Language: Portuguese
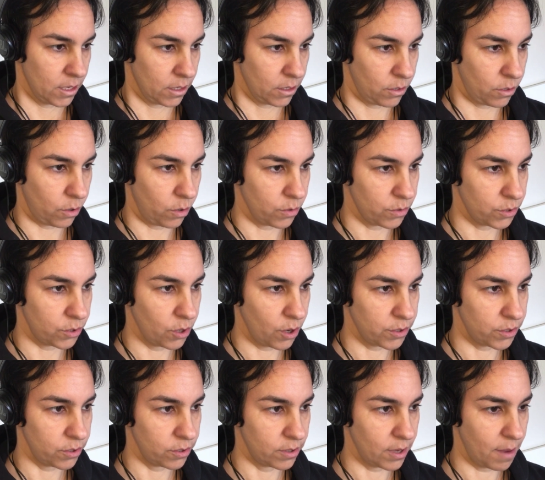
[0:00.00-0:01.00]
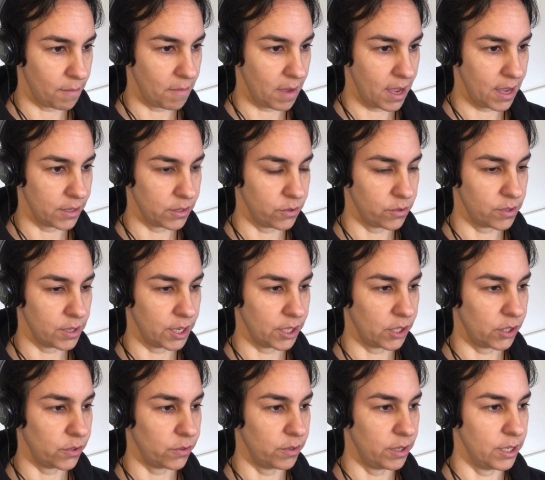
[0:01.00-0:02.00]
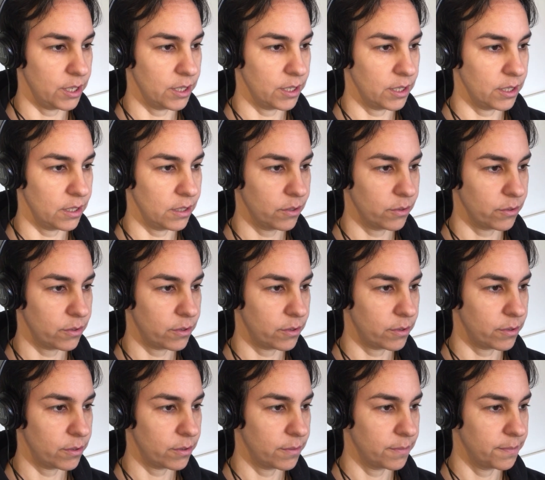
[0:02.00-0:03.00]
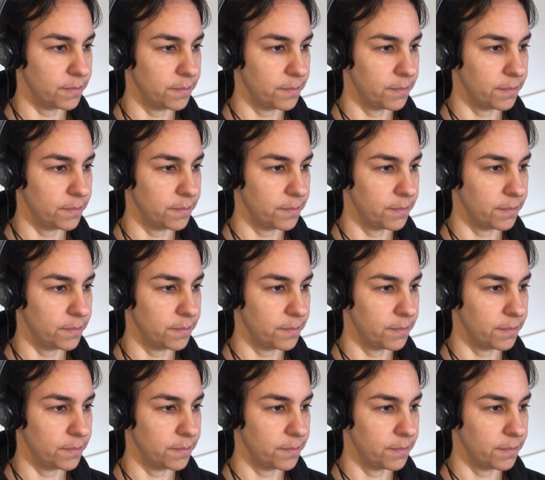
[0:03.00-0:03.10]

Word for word: com os nossos amados arcturianos.